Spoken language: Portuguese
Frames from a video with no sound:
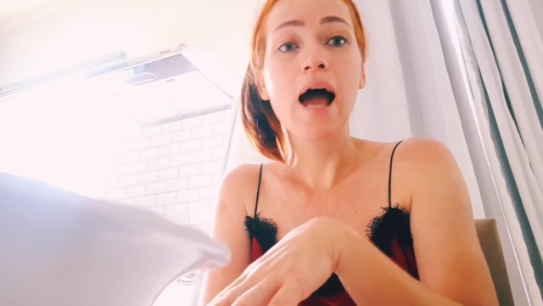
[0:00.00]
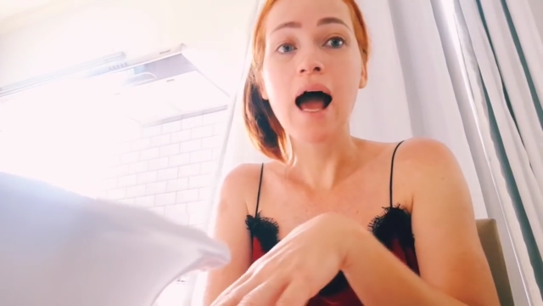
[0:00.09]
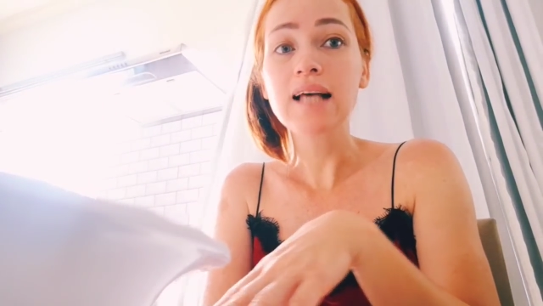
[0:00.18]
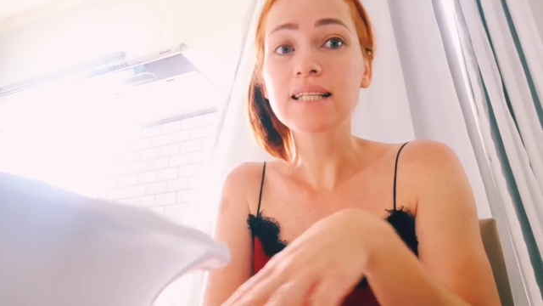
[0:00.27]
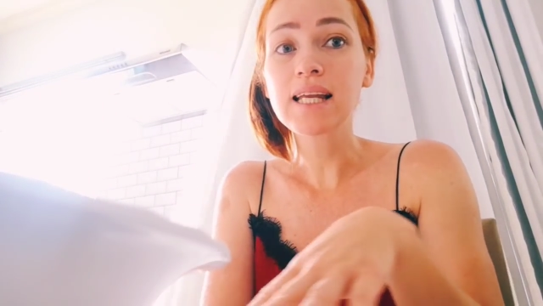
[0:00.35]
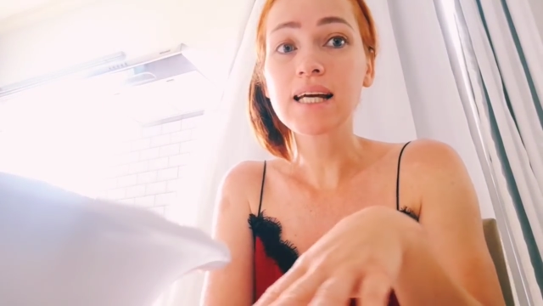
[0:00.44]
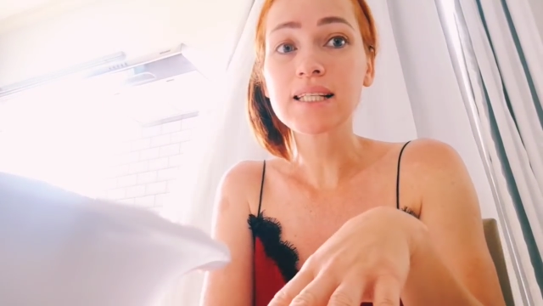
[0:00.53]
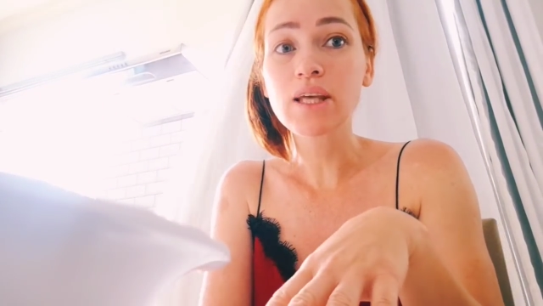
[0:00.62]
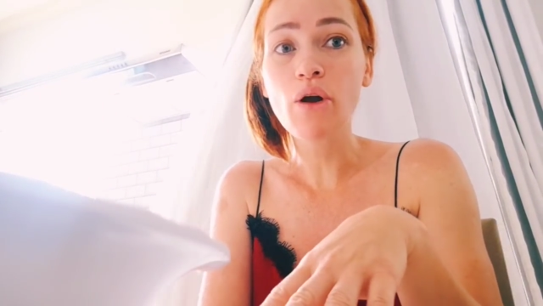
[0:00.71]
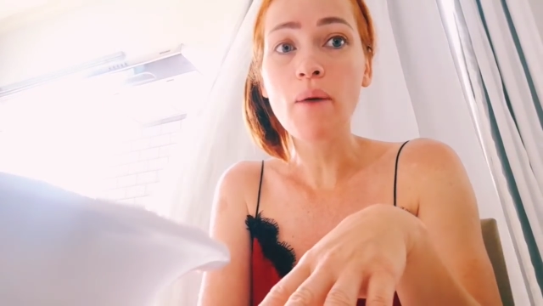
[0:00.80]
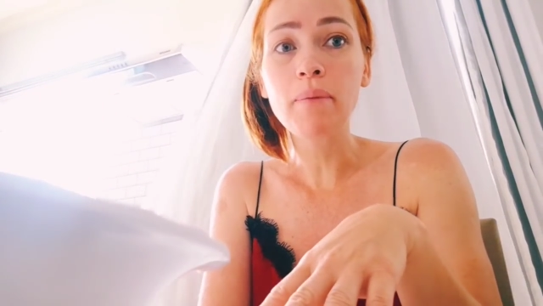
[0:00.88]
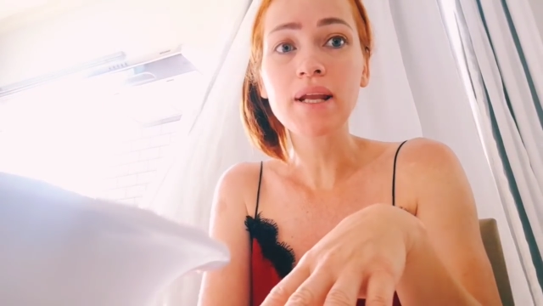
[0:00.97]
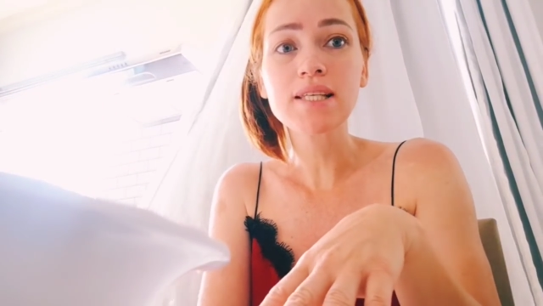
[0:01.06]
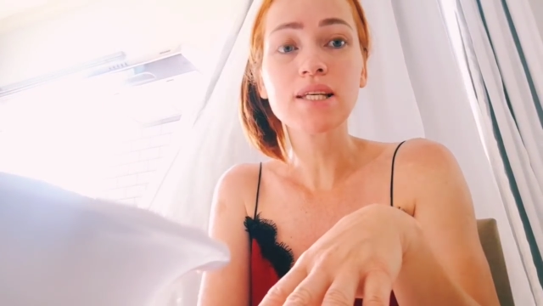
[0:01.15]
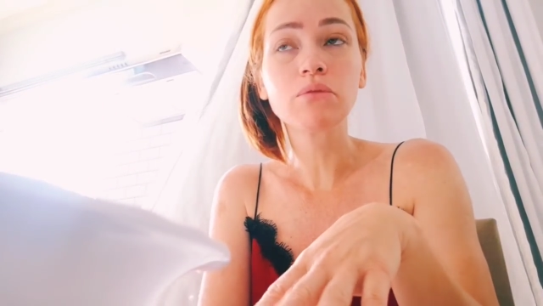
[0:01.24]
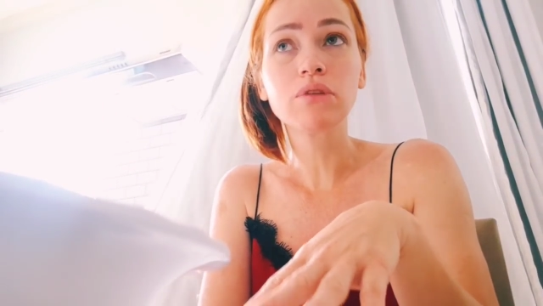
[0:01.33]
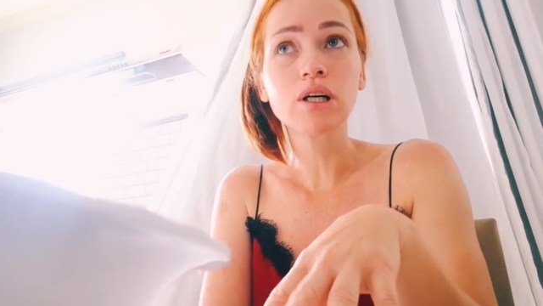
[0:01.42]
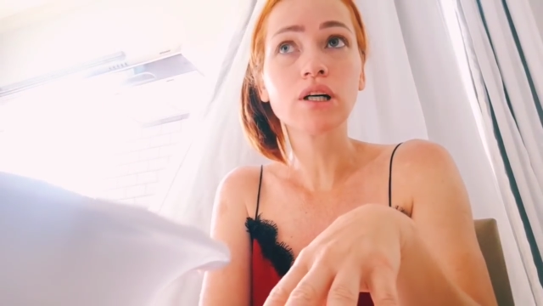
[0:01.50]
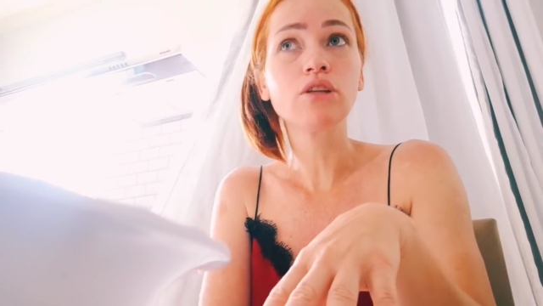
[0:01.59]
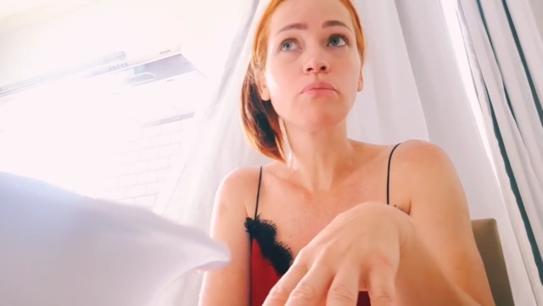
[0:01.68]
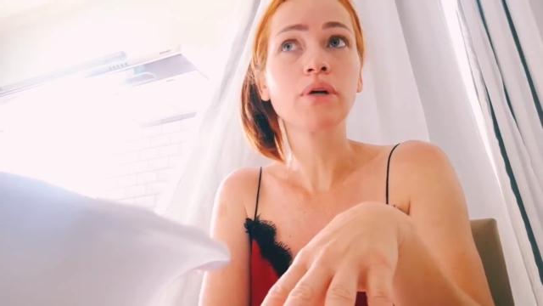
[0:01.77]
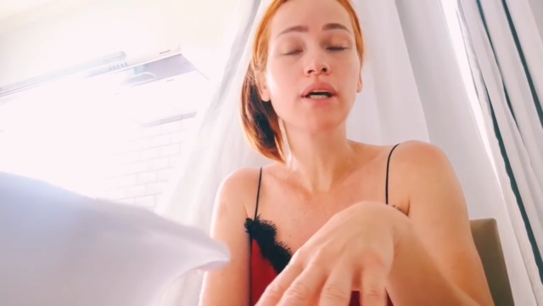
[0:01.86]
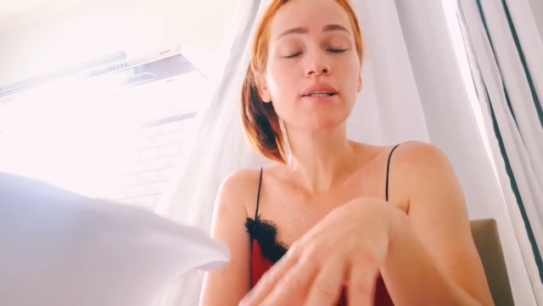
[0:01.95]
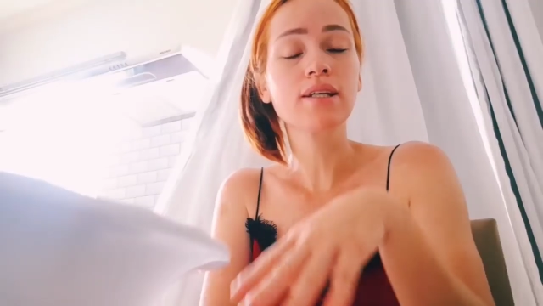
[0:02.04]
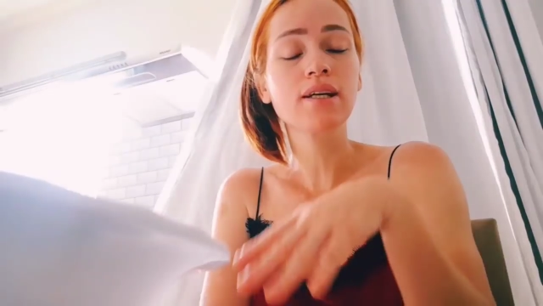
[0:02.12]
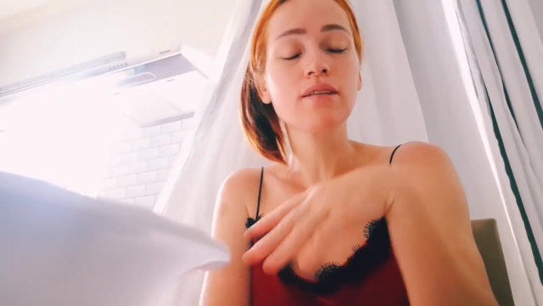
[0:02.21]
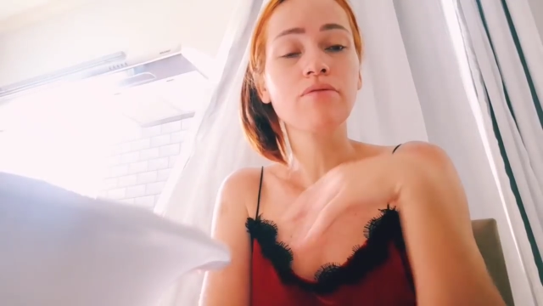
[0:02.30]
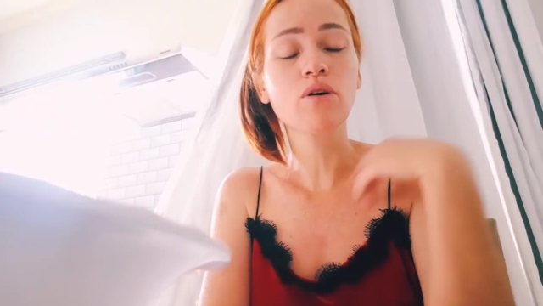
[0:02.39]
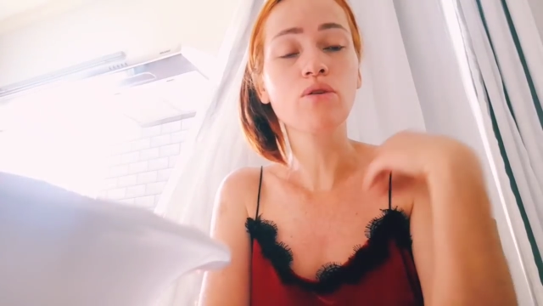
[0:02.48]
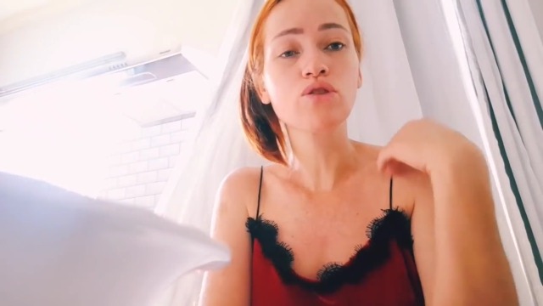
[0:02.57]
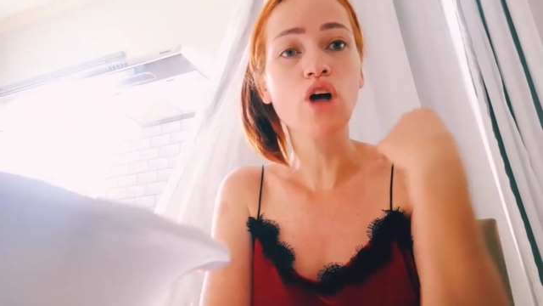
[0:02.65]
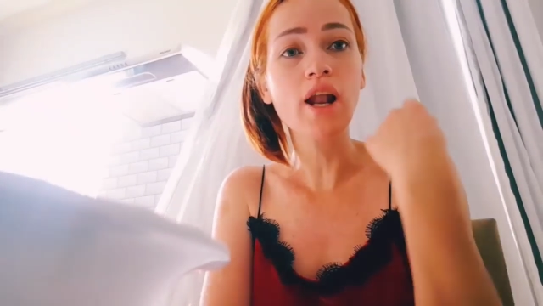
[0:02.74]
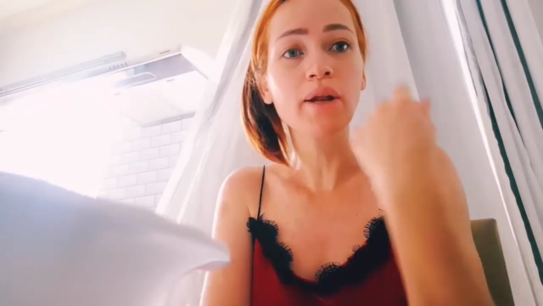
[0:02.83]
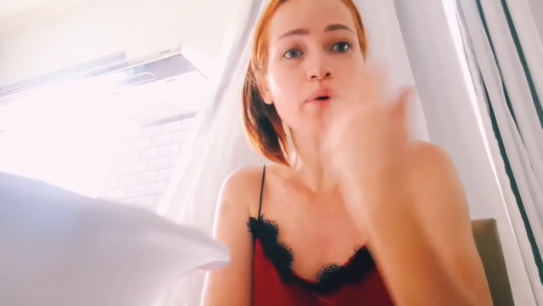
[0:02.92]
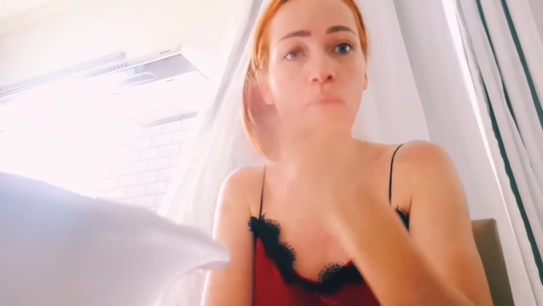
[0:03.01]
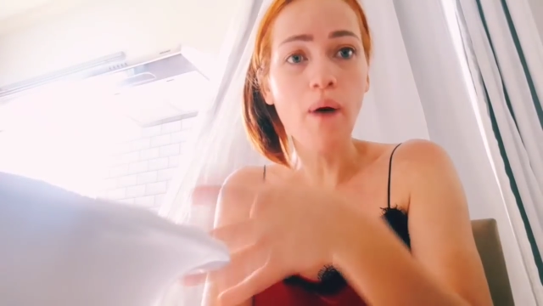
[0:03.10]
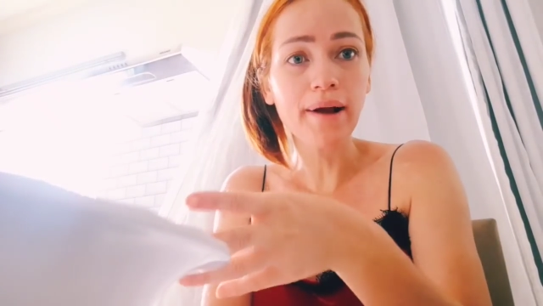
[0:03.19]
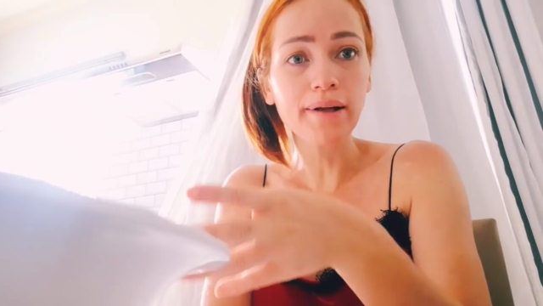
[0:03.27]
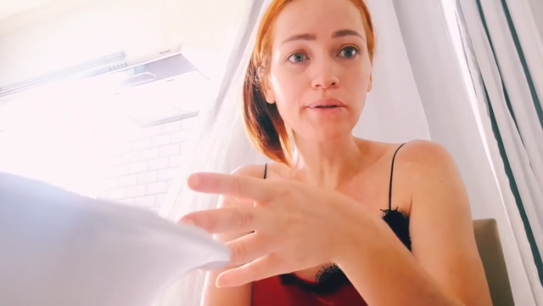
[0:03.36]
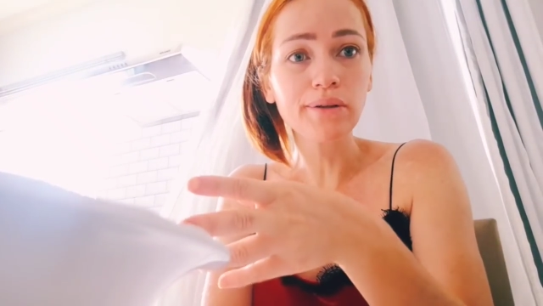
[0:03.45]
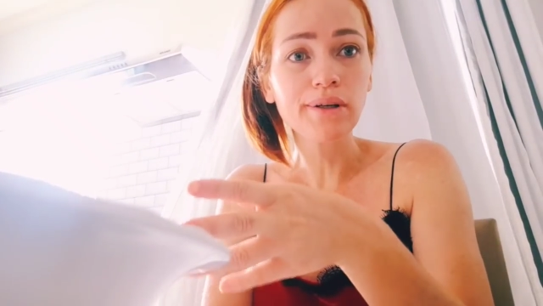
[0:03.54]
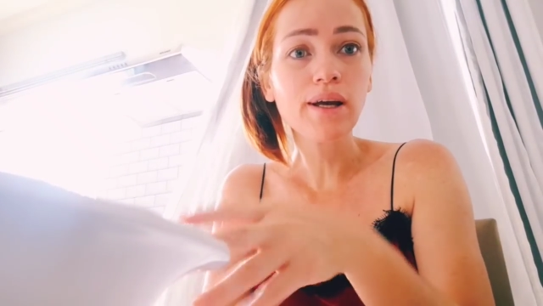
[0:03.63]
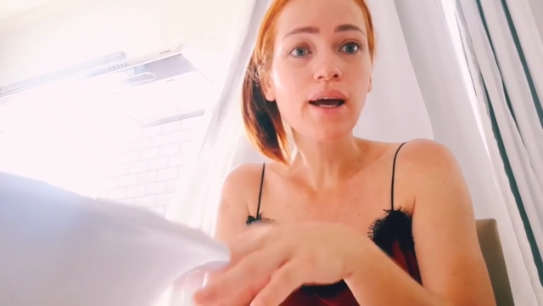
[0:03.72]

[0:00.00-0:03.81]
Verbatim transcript: As crianças não apareceu tanto, porque as crianças ficou só lá no quarto